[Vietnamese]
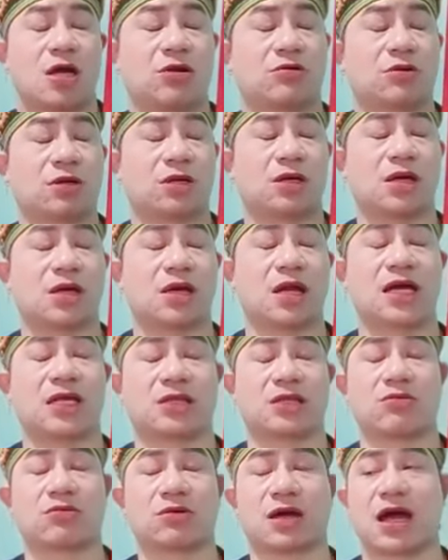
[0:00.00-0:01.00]
lục cơn anh đây
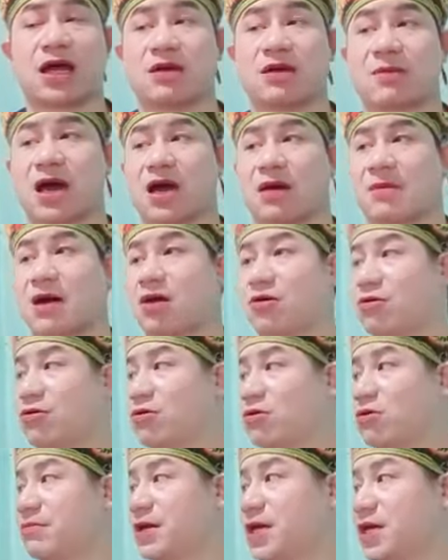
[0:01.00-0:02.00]
tóc khay mà
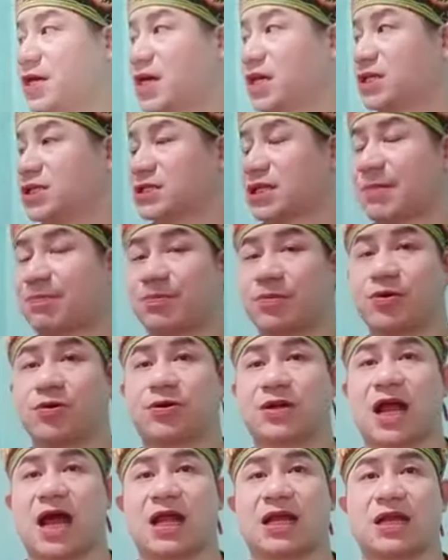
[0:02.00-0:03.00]
màu mi anh chấp
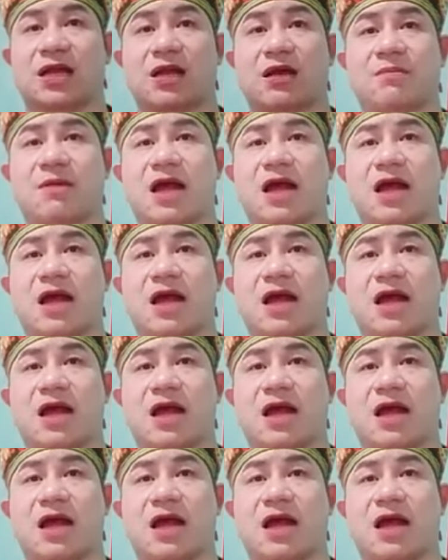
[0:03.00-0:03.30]
bộ thản anh